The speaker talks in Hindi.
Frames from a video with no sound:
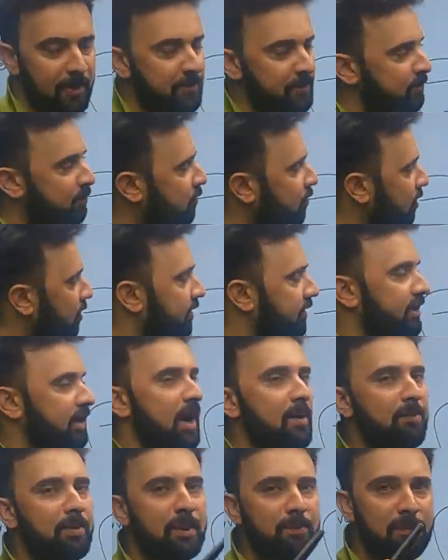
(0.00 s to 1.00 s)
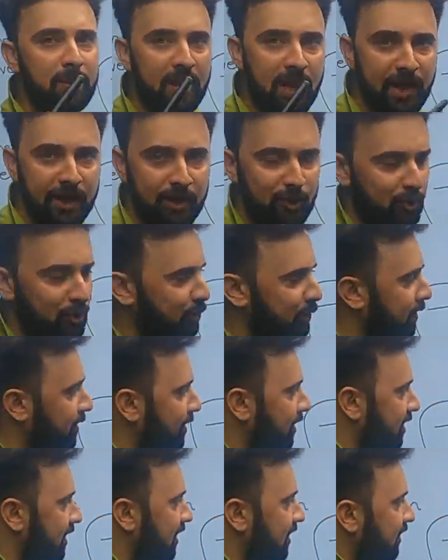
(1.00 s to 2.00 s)
है और यहाँ पे पढ़ाई हो
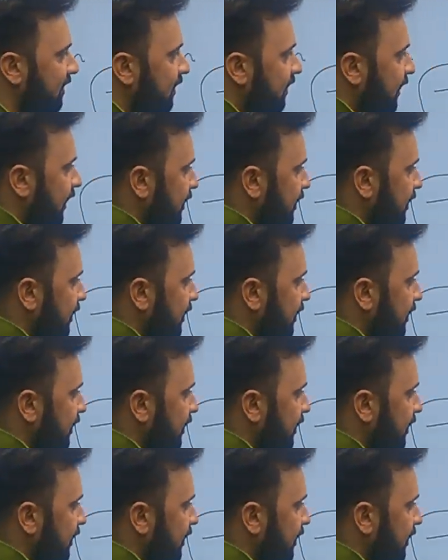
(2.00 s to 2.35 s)
रही है